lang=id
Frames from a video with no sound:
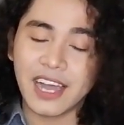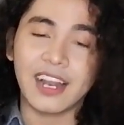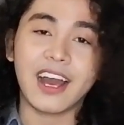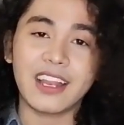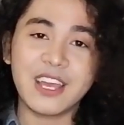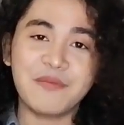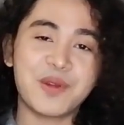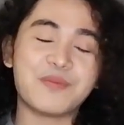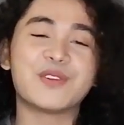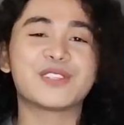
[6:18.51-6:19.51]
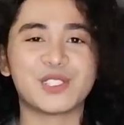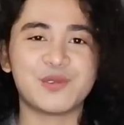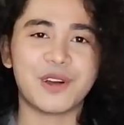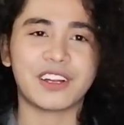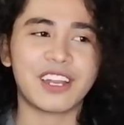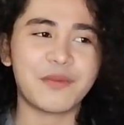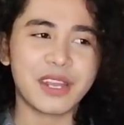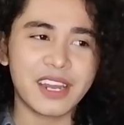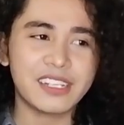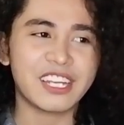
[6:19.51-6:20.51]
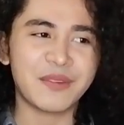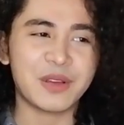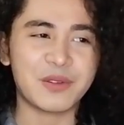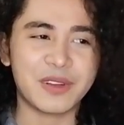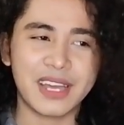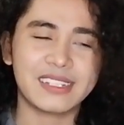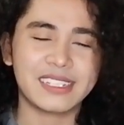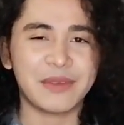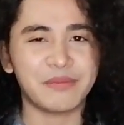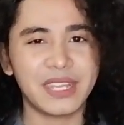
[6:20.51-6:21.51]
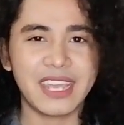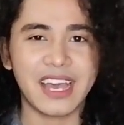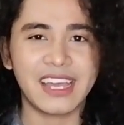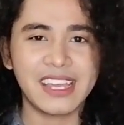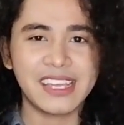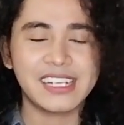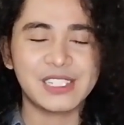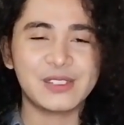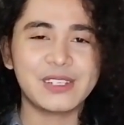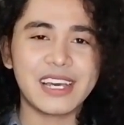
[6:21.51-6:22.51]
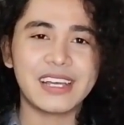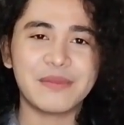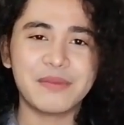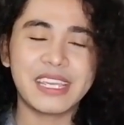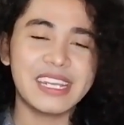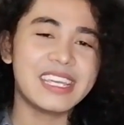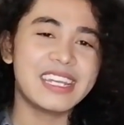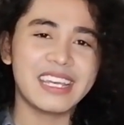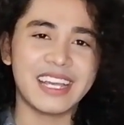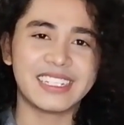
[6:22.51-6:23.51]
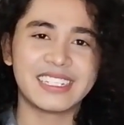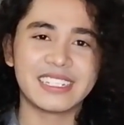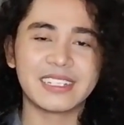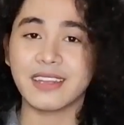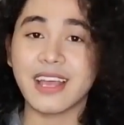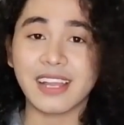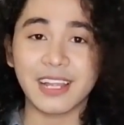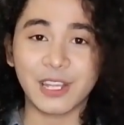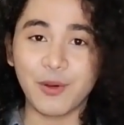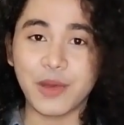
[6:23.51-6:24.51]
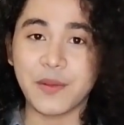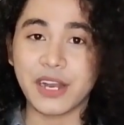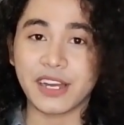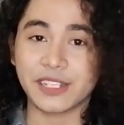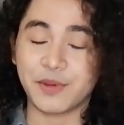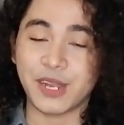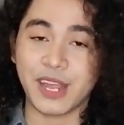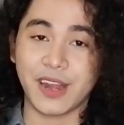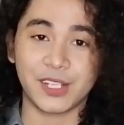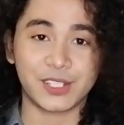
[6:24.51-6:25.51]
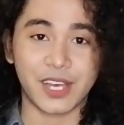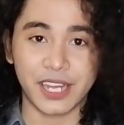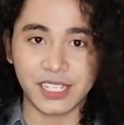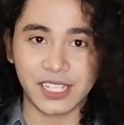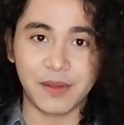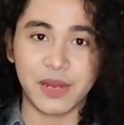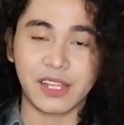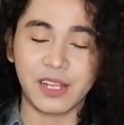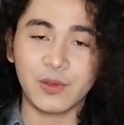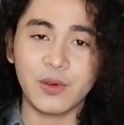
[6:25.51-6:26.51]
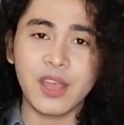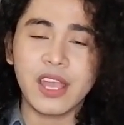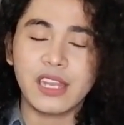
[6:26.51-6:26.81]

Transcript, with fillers: hal-hal yang berbau seksual karena mereka di sana melakukan something yang sudah begini-gini guys. Dan kalian tahu bagaimana respon dari Harry Styles setelah melihat itu?